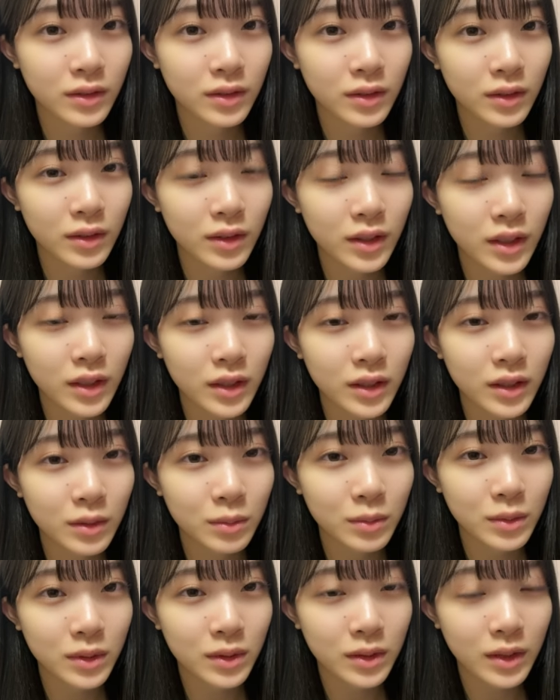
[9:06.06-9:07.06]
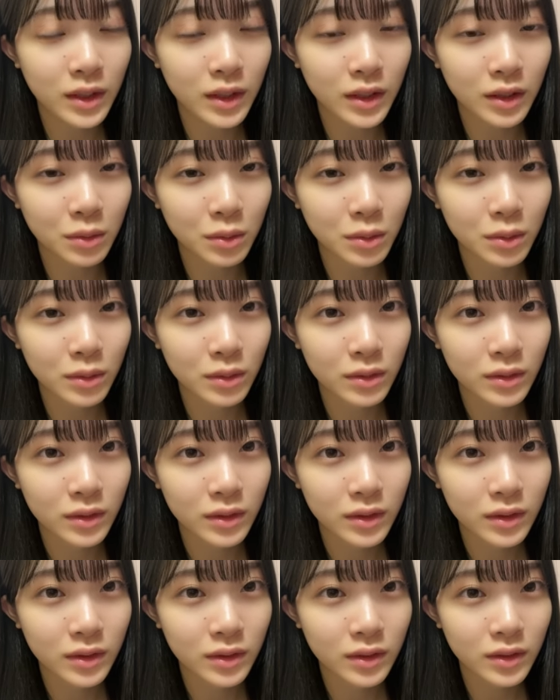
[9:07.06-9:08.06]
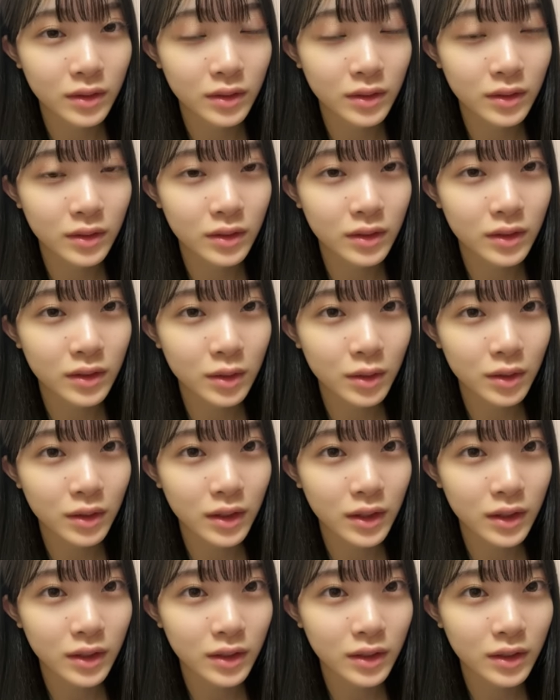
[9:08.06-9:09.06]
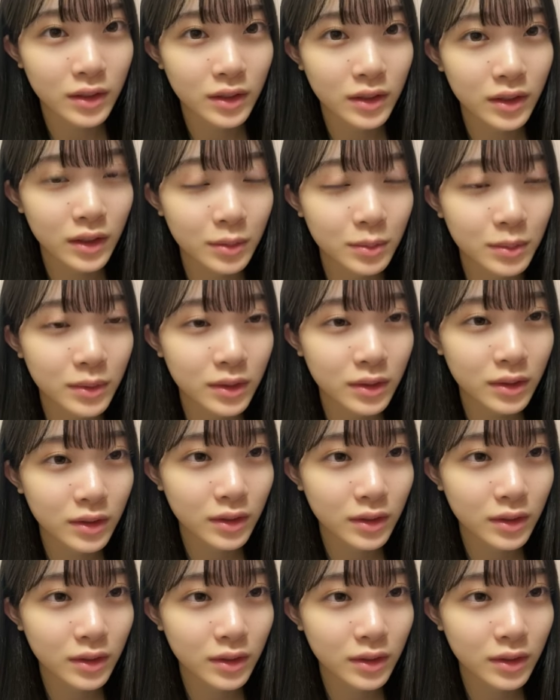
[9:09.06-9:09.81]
そんなに寒くないってことちょい寒